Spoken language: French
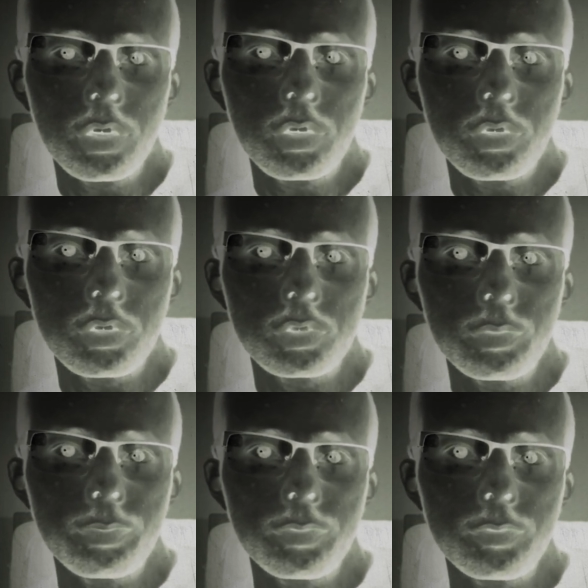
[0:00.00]
que dans le
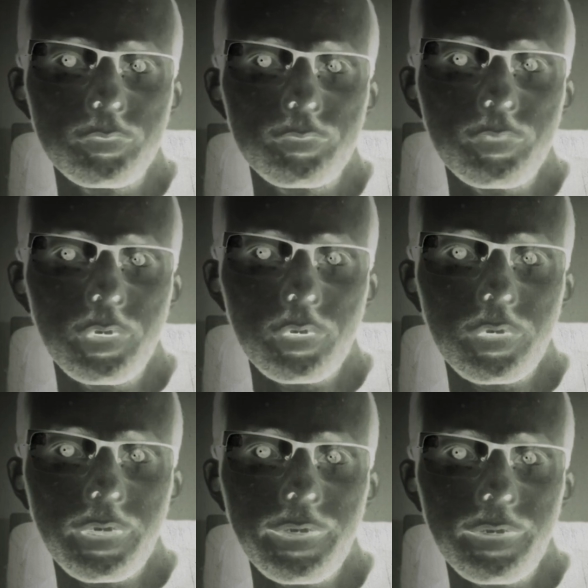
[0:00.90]
jeu, plus d'une fois, il
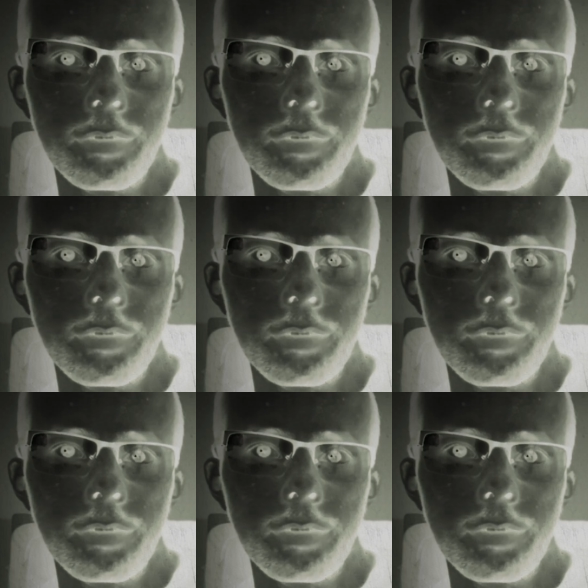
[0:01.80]
regrettait